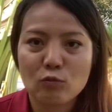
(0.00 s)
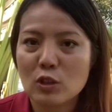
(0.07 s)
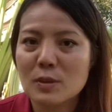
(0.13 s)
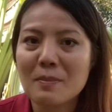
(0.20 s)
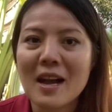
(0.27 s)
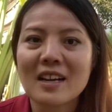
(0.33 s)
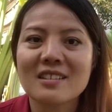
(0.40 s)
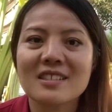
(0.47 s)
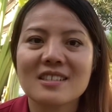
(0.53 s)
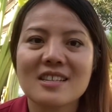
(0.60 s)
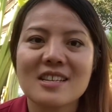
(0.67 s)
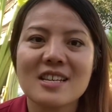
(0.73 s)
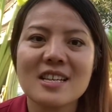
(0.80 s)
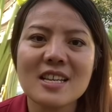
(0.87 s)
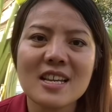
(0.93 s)
วัสมาคัน
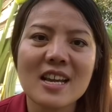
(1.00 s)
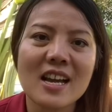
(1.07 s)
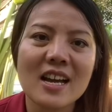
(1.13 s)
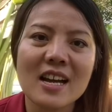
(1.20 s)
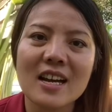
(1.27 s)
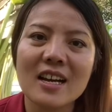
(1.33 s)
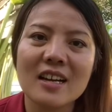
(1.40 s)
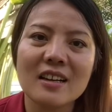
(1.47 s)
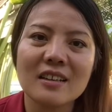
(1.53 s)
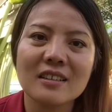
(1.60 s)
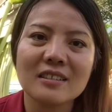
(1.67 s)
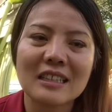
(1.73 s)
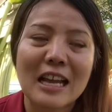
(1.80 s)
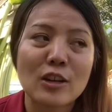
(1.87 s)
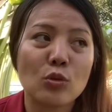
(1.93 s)
ซีเฮีย
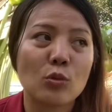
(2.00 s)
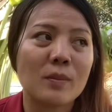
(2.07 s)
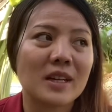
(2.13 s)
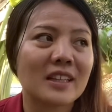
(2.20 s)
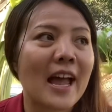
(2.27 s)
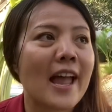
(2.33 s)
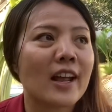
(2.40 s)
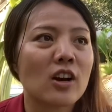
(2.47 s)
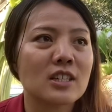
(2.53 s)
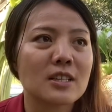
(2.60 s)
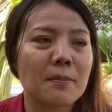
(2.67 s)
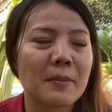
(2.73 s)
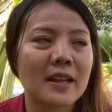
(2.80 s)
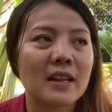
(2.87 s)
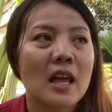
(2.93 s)
ถ้าอยู่เมืองไทยก็
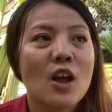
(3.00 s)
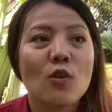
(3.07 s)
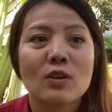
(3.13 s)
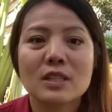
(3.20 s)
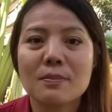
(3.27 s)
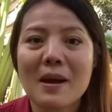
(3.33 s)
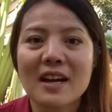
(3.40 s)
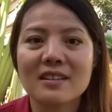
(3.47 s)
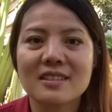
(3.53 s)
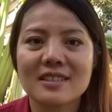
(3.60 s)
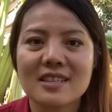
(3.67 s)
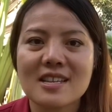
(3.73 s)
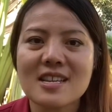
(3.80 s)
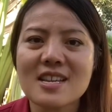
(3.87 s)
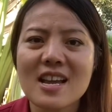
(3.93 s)
จะเป็นวัสมาคัน
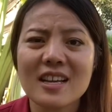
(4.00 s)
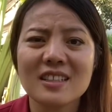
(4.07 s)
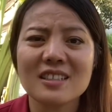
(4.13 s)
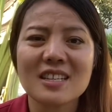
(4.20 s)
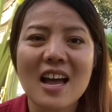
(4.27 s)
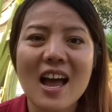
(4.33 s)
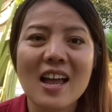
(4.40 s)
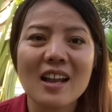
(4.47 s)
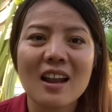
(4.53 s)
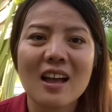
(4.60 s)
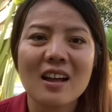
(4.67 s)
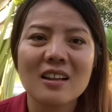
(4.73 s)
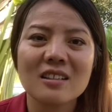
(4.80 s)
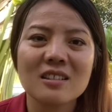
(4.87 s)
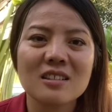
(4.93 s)
ซีเฮียอินไทยแล
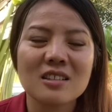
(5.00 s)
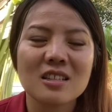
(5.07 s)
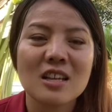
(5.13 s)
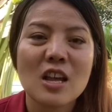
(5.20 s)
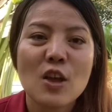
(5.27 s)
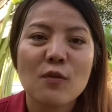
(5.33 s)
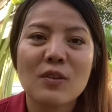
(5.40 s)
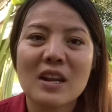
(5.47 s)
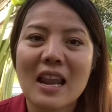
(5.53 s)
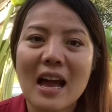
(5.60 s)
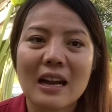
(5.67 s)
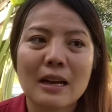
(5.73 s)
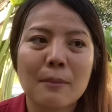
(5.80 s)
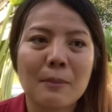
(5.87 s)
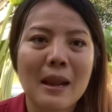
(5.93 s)
นด์วีลั
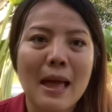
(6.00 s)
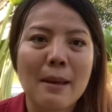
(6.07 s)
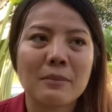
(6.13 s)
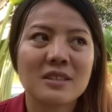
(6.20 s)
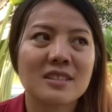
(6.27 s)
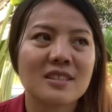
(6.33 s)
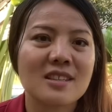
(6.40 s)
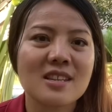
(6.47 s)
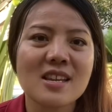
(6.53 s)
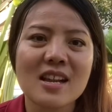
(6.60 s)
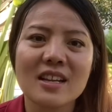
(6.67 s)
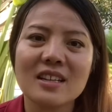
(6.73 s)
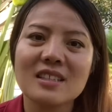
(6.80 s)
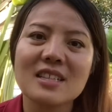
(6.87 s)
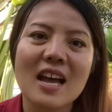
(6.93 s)
งเงบลายเป็นซีเฮีย
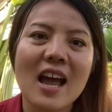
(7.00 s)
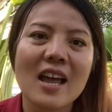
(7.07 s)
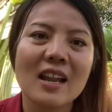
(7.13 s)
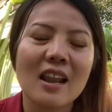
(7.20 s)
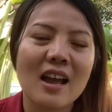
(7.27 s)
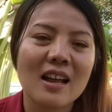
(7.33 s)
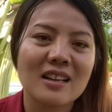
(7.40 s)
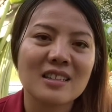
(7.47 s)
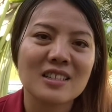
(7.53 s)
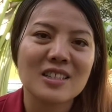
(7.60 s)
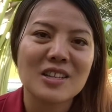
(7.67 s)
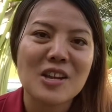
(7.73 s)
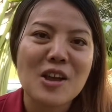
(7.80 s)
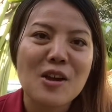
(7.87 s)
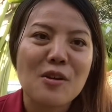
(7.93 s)
อินไทยแลนด์
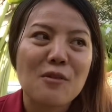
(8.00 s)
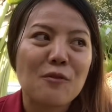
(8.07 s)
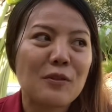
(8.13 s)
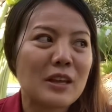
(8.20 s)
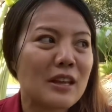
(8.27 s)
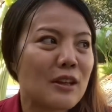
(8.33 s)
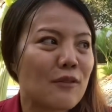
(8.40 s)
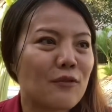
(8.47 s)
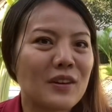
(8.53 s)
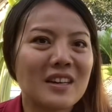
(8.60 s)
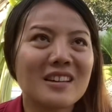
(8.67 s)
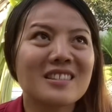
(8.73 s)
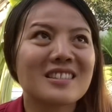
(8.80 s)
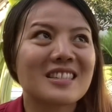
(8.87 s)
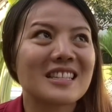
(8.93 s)
wie
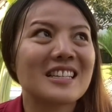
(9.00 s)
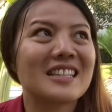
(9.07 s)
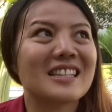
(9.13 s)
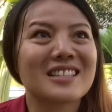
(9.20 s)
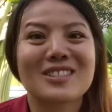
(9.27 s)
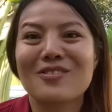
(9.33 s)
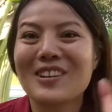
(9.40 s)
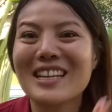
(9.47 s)
finden Sie das